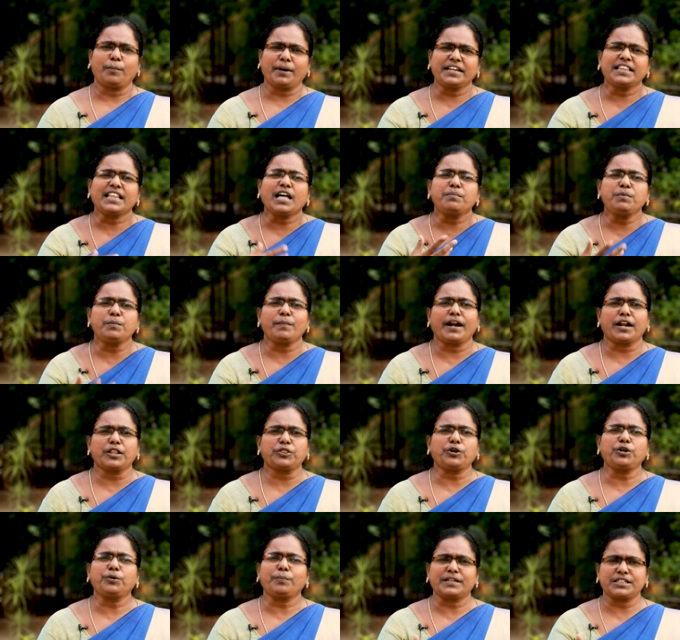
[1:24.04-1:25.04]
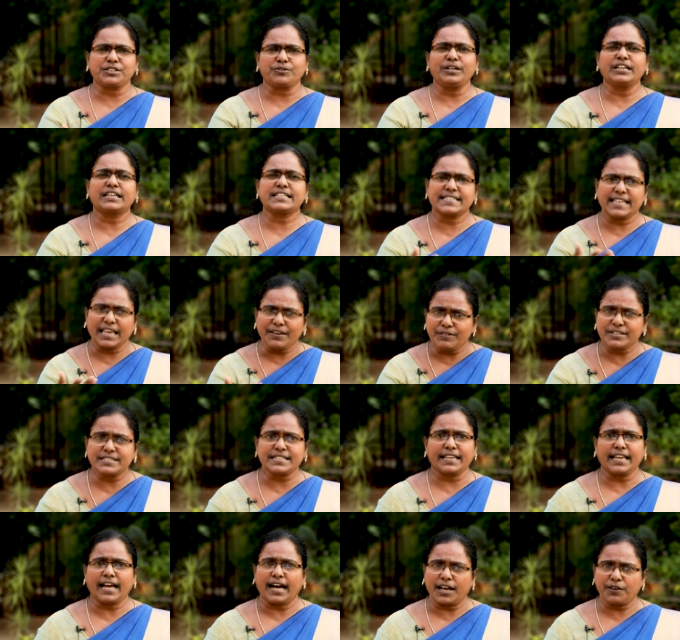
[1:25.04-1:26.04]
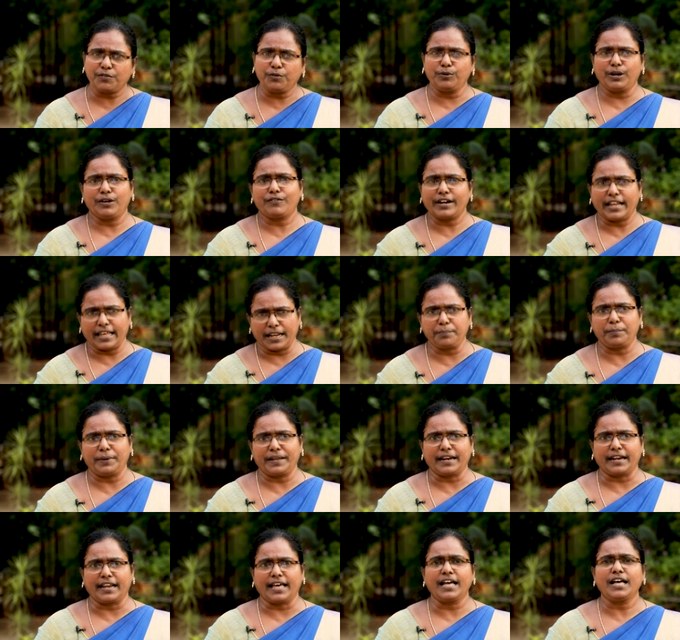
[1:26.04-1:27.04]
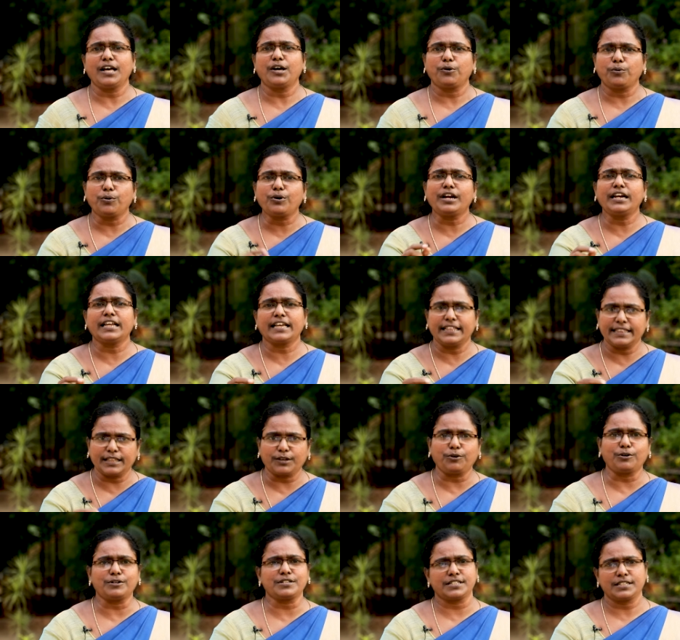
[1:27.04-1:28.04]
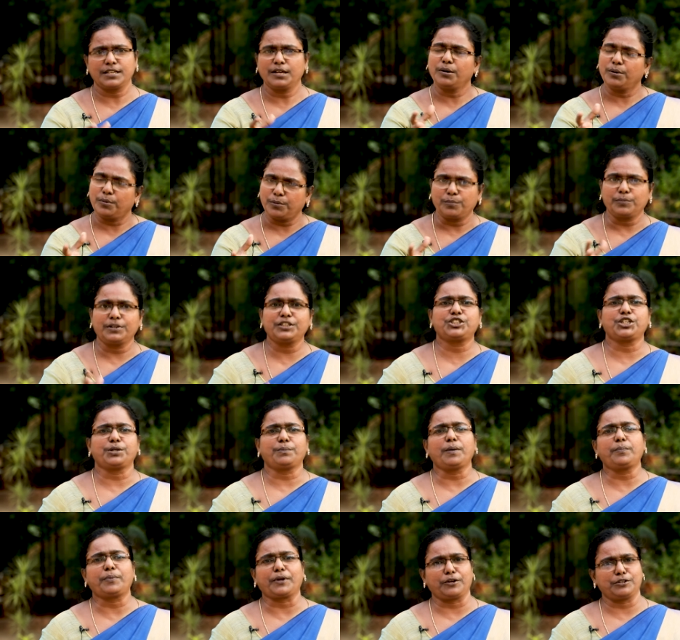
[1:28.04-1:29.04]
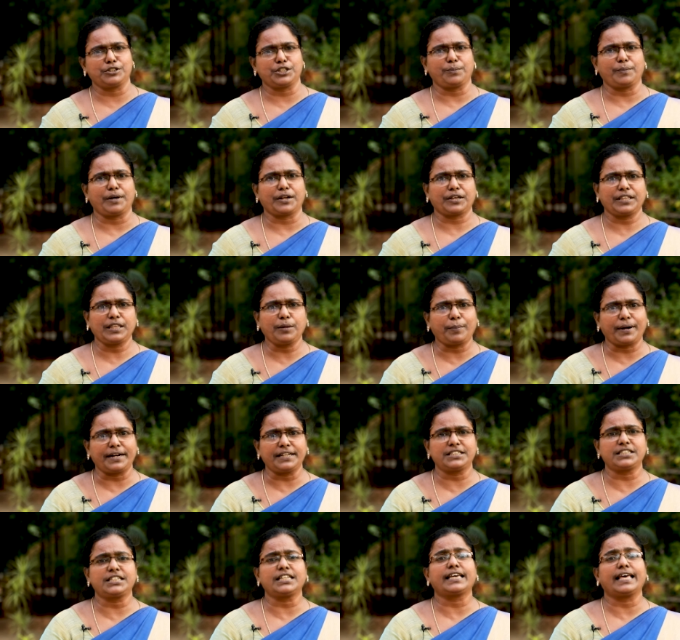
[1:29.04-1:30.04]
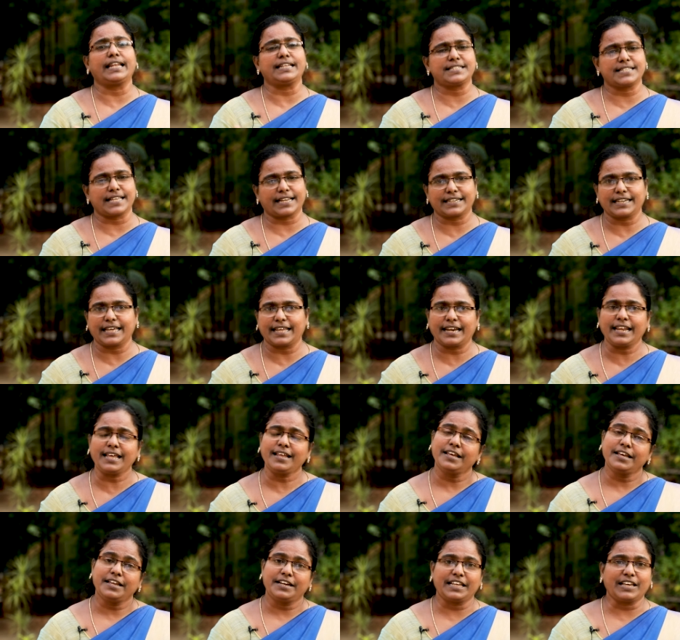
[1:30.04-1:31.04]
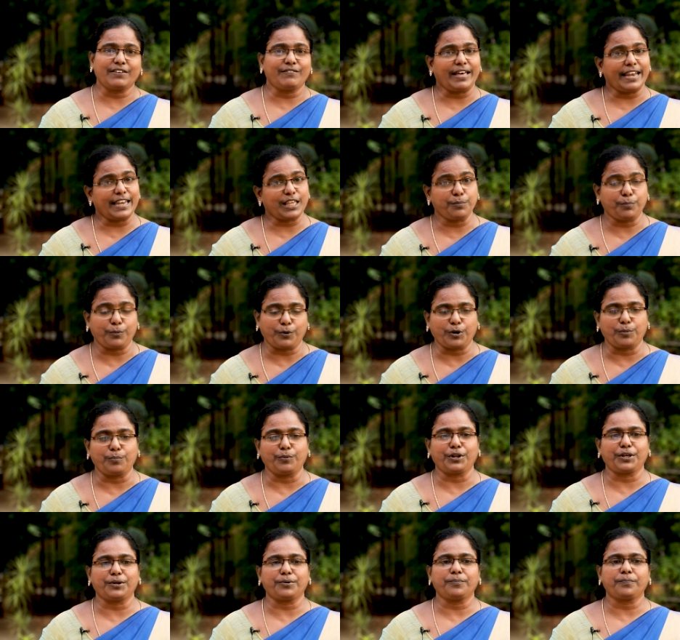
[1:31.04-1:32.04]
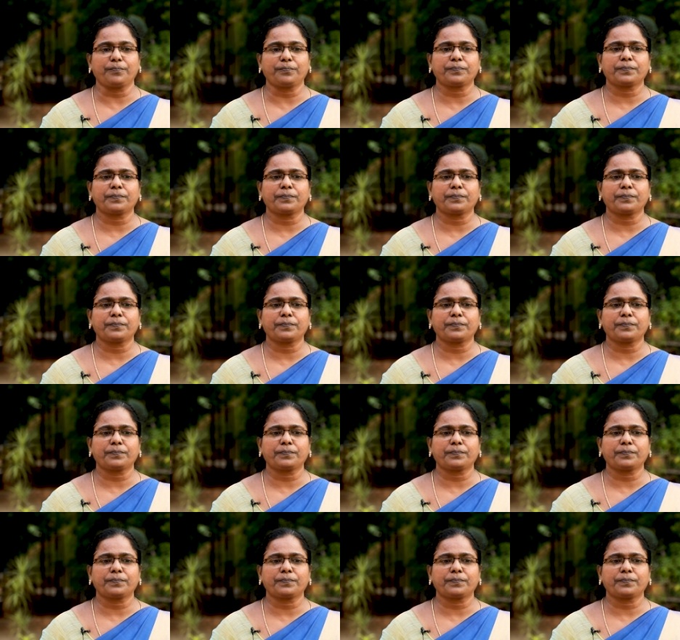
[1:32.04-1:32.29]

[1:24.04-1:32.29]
மனிதாபிமானத்தோடு மற்றவங்களுக்கு சேவை செய்ய ஆர்வம் உள்ளவங்களாக இருப்பீங்கன்னா உங்களுக்கு இந்த கோர்ஸ் நிச்சயமாக பிரயோஜனமாக இருக்குது இதை படிச்சுட்டு ஹெல்த் செக்டாரில் நீங்கள் வேலைக்கு போக முடியும்